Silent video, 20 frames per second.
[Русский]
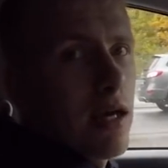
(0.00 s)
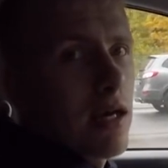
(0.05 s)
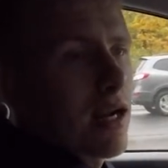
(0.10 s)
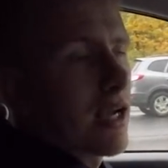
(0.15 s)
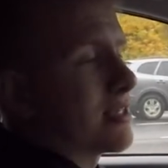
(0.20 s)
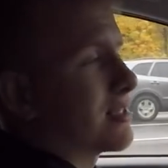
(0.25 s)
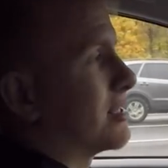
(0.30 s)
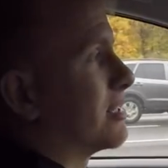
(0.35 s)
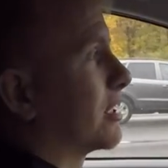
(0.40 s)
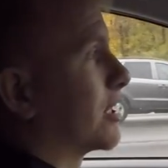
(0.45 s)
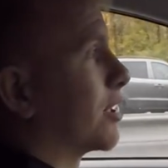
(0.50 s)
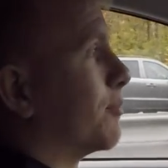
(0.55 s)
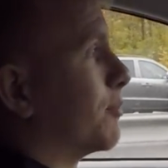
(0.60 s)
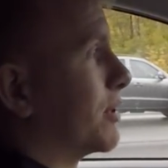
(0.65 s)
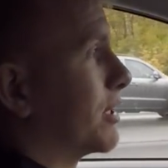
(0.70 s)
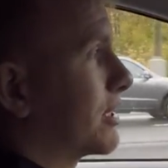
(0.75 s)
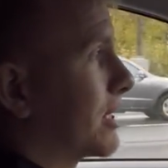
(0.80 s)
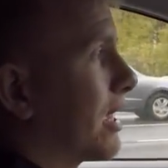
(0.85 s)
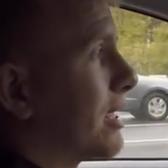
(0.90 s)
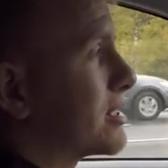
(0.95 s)
на разные
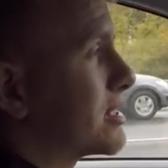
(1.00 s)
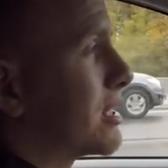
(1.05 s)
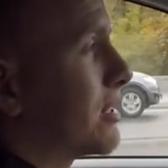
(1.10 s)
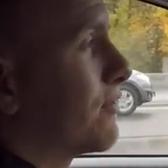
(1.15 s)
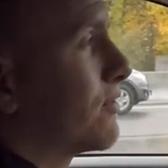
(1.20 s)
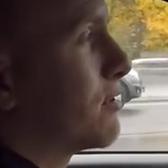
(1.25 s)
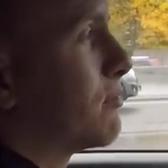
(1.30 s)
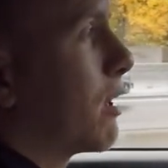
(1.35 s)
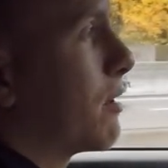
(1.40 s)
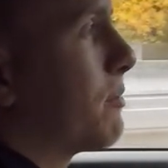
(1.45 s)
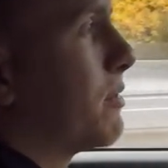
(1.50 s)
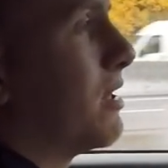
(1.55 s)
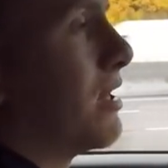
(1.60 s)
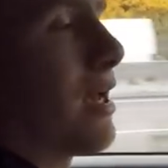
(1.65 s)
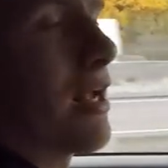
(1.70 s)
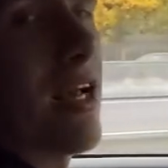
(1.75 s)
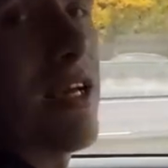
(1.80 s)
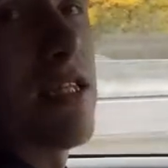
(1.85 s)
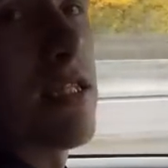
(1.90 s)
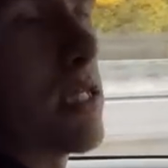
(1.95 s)
комплектации автомобилей,
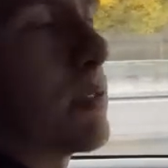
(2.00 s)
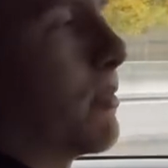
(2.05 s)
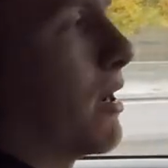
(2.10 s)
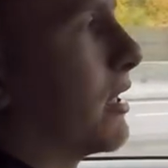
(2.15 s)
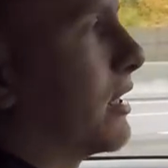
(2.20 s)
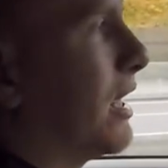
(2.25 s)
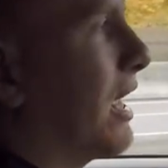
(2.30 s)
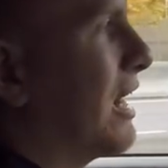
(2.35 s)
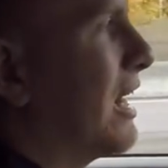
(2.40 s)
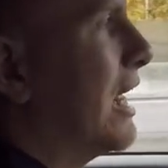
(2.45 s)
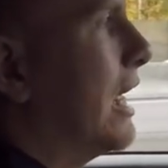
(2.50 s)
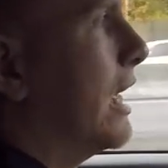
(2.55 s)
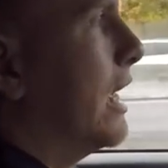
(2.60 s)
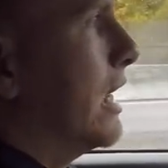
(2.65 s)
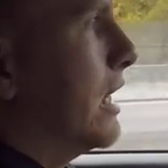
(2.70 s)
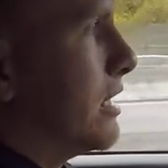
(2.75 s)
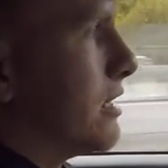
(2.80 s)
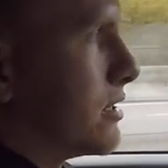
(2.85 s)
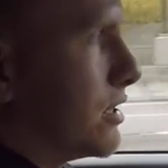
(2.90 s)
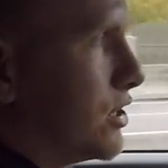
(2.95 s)
на разные модели.
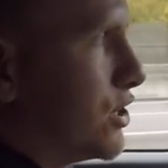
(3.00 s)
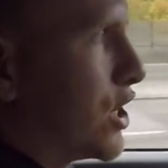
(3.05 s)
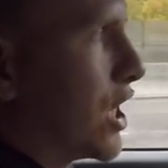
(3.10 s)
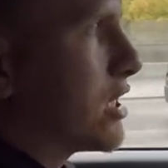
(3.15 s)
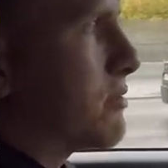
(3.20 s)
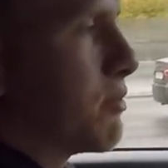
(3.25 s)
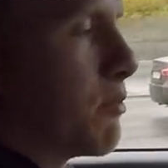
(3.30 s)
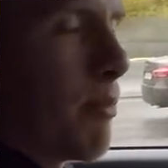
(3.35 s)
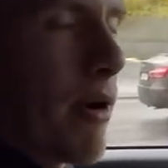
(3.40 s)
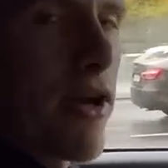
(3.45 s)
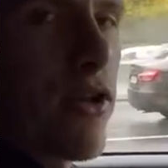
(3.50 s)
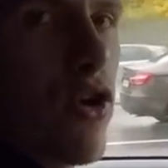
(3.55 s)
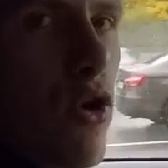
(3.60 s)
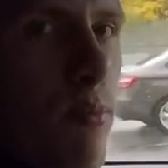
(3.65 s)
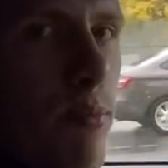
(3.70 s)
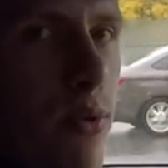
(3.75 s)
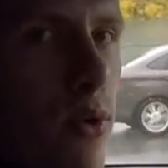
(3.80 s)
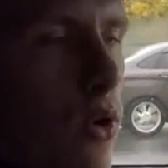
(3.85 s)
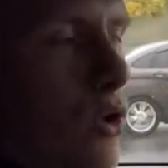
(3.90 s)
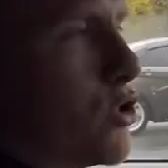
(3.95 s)
Сейчас мы
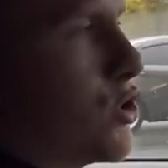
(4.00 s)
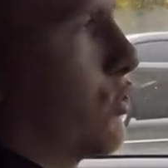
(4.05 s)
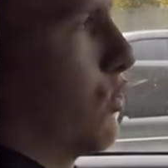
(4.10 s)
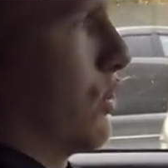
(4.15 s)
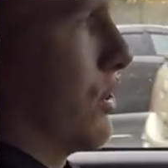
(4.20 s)
пойдем проще.